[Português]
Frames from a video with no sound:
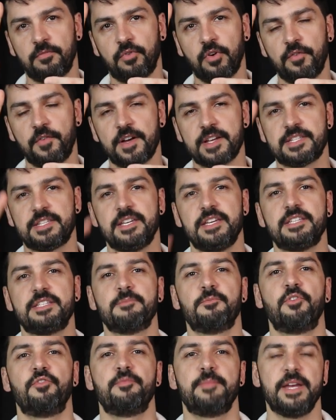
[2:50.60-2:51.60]
vou fazer
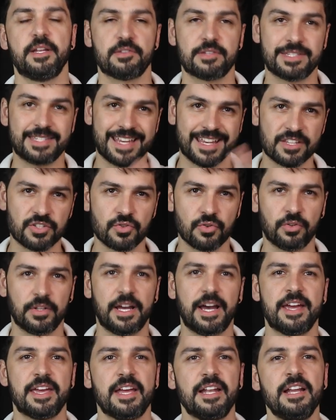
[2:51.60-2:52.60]
esse movimento,
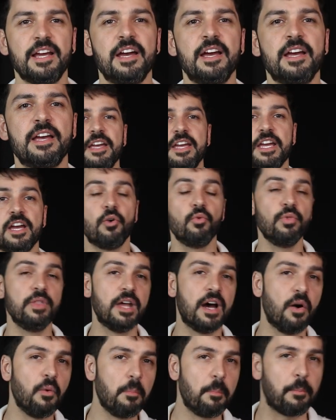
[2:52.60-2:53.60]
seccionar ele, eu
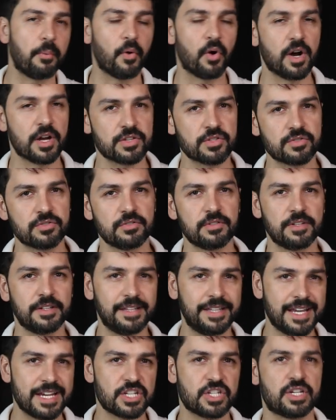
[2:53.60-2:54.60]
não posso
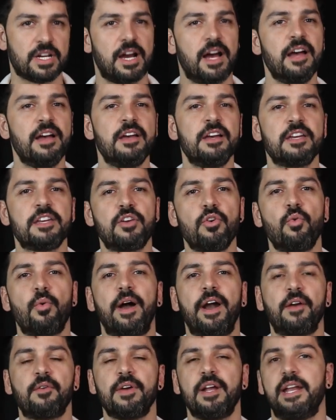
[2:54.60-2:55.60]
deixar que o
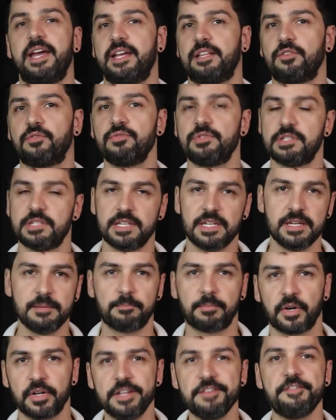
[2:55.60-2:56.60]
arco elétrico se
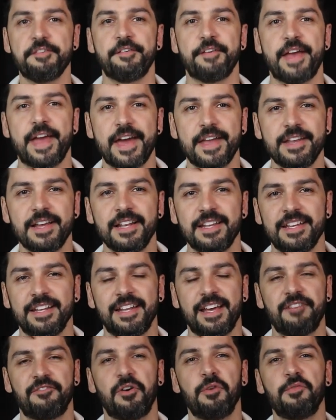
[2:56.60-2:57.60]
prolifere ali,
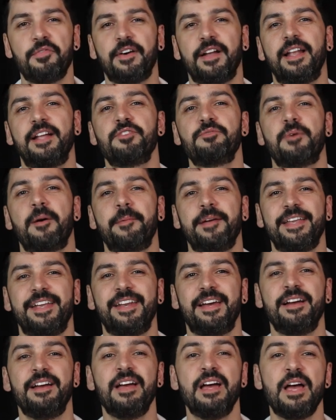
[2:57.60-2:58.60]
né? Vamos falar de uma
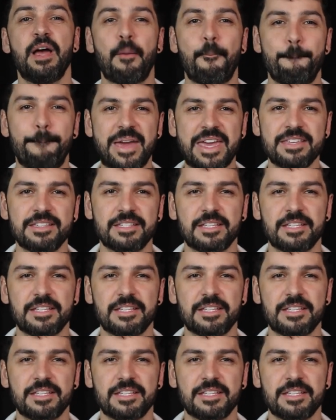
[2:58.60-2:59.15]
maneira bem